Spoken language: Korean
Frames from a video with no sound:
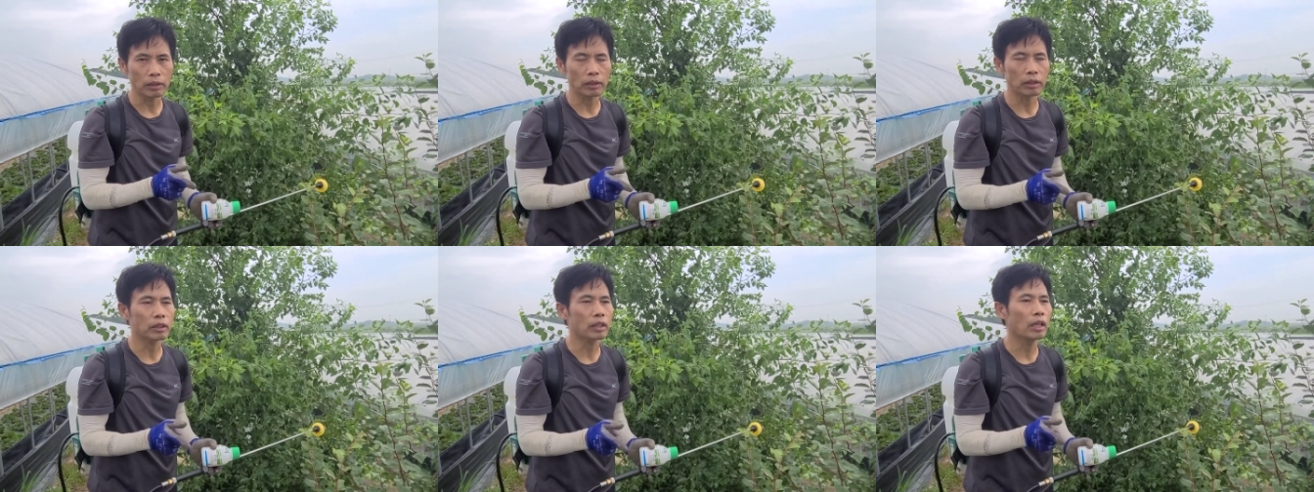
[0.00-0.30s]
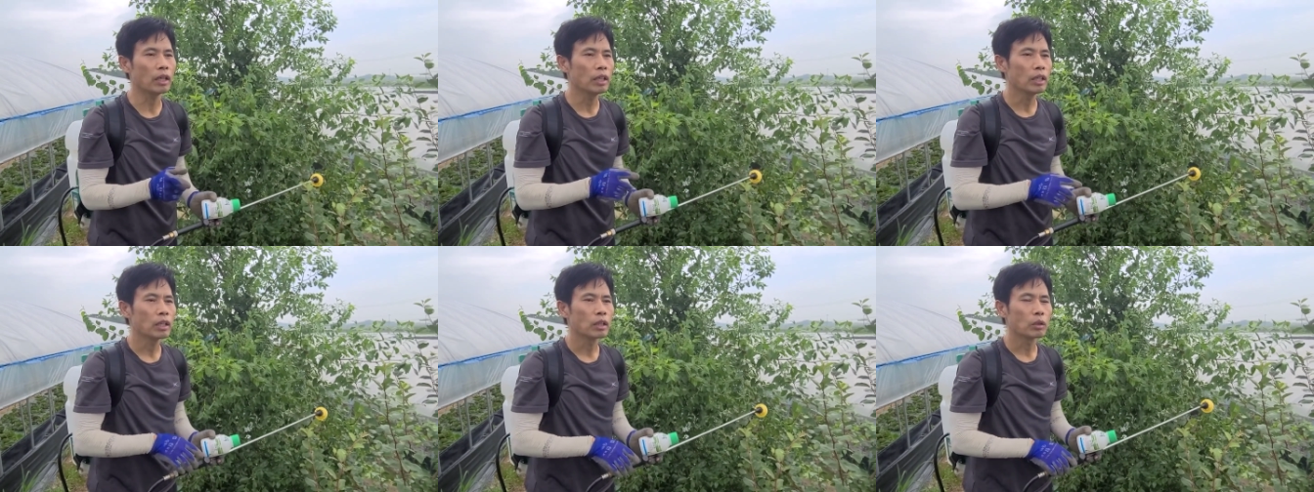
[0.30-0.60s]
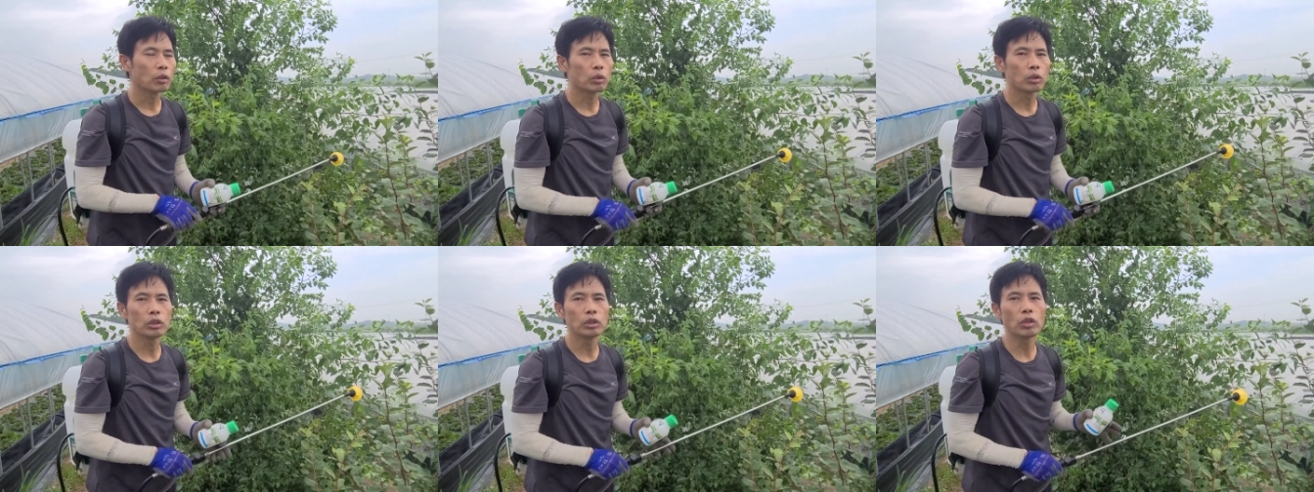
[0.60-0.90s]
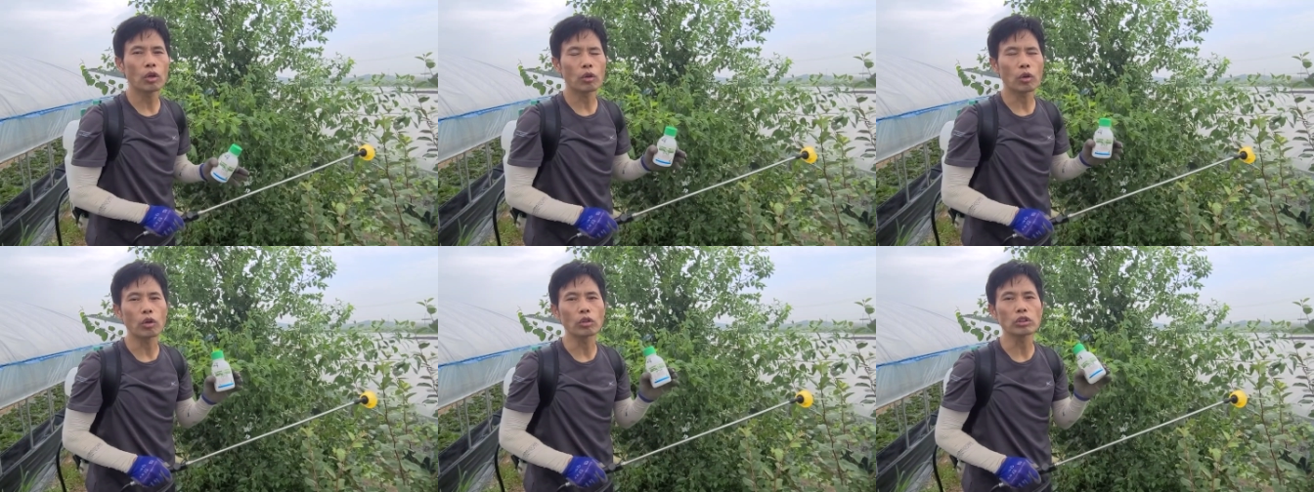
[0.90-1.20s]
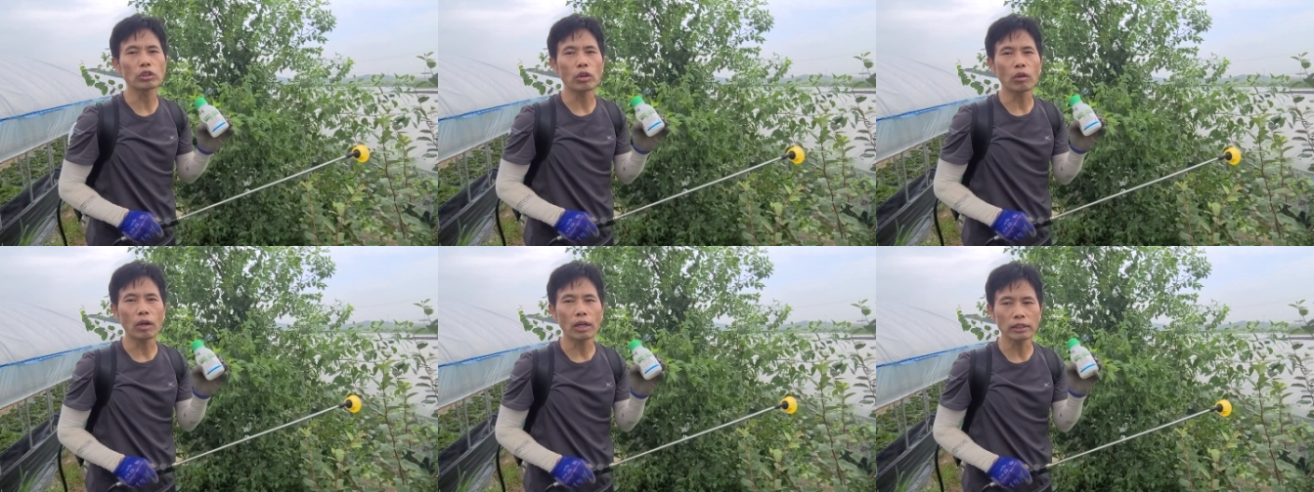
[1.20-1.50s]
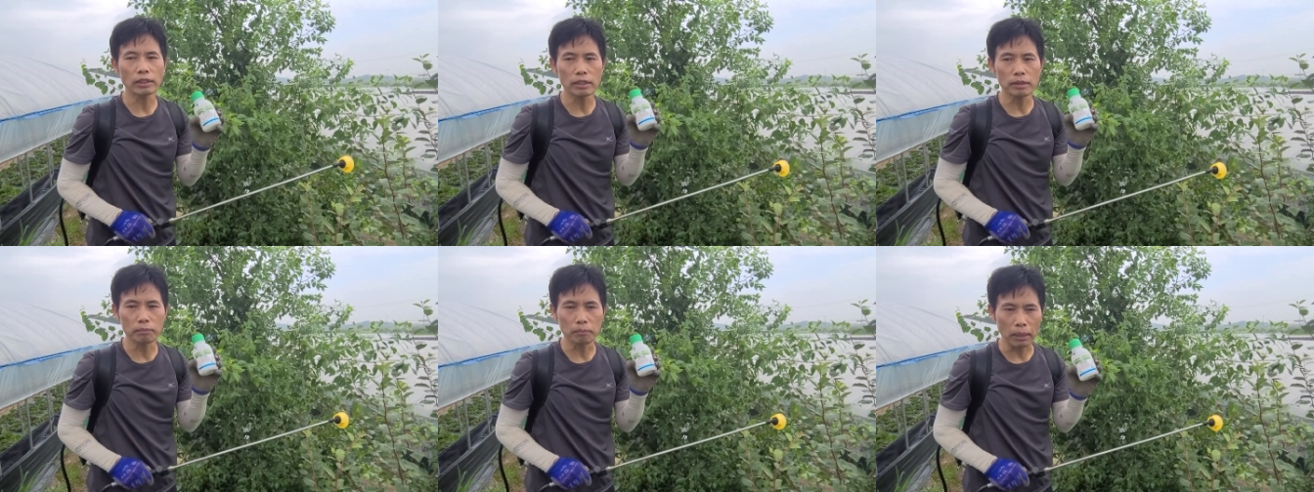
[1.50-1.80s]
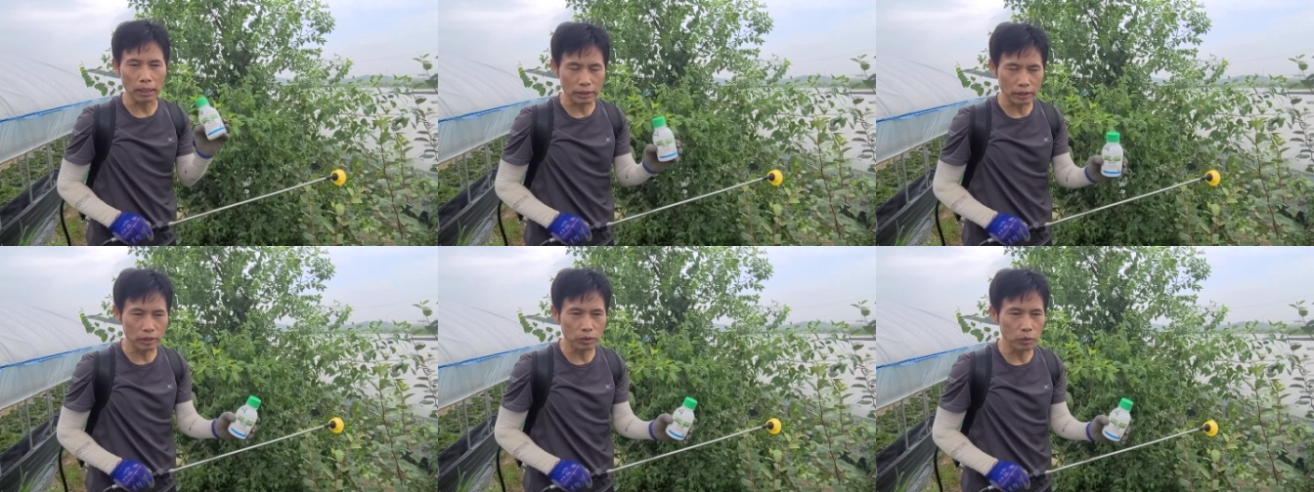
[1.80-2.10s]
그러니까 그거 걱정하지
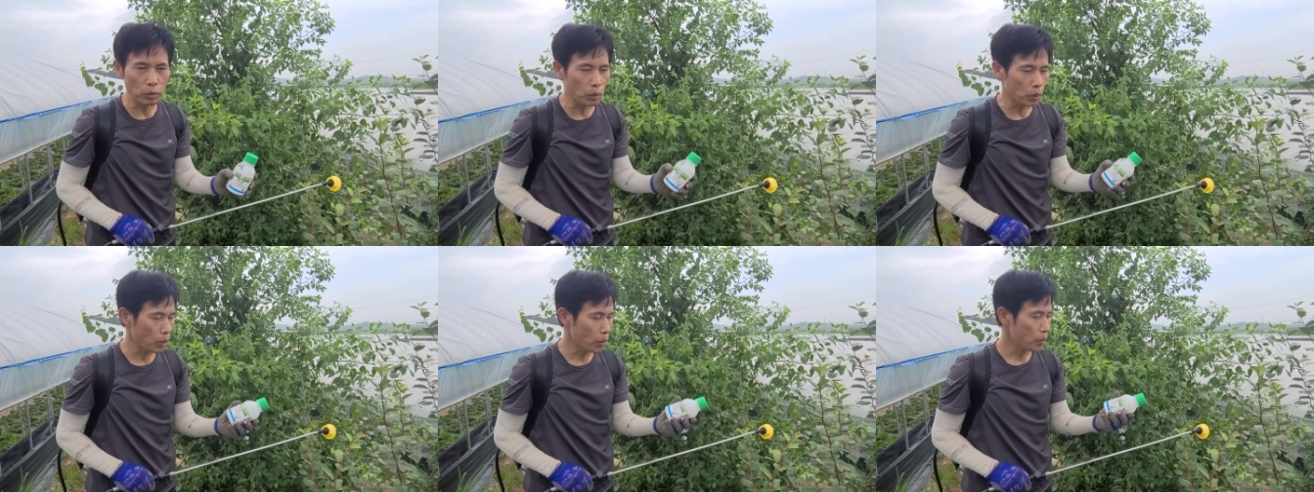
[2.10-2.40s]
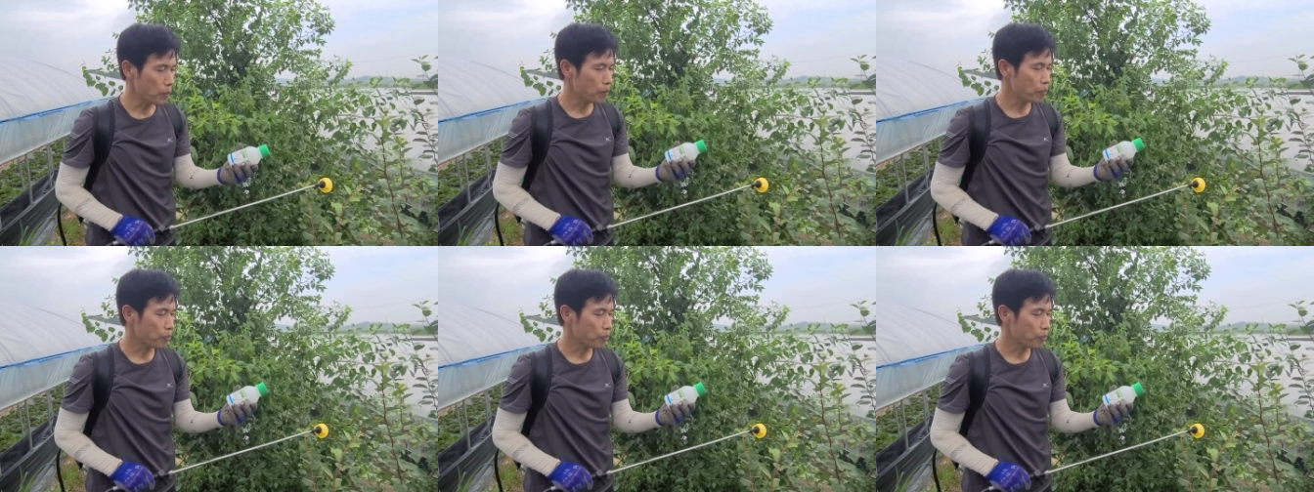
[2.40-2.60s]
마시고